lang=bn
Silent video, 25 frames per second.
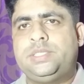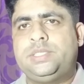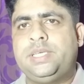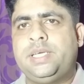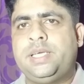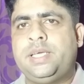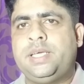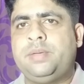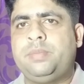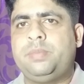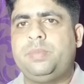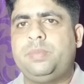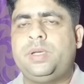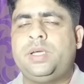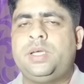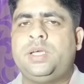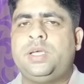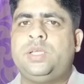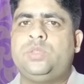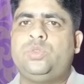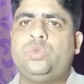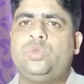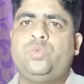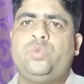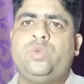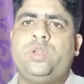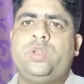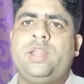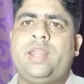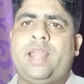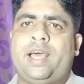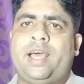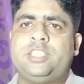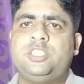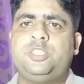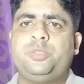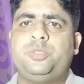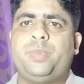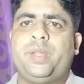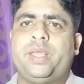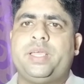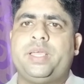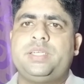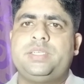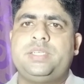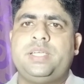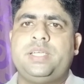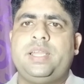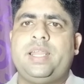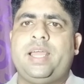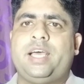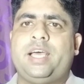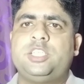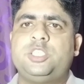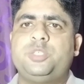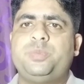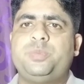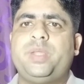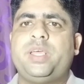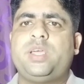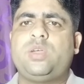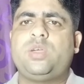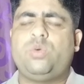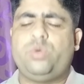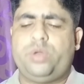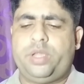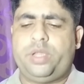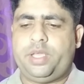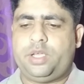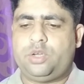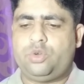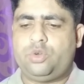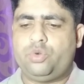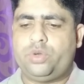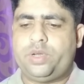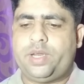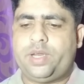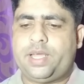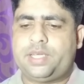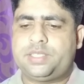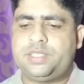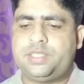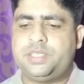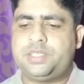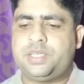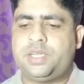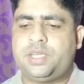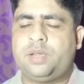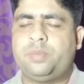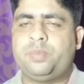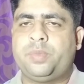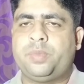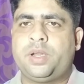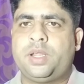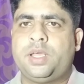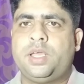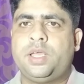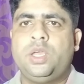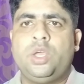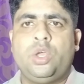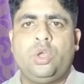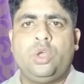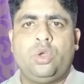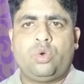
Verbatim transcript: যে দুপুরে লাঞ্চ ব্রেক সেই লাঞ্চ ব্রেক করে একটু রিল্যাক্সেশন আপনারা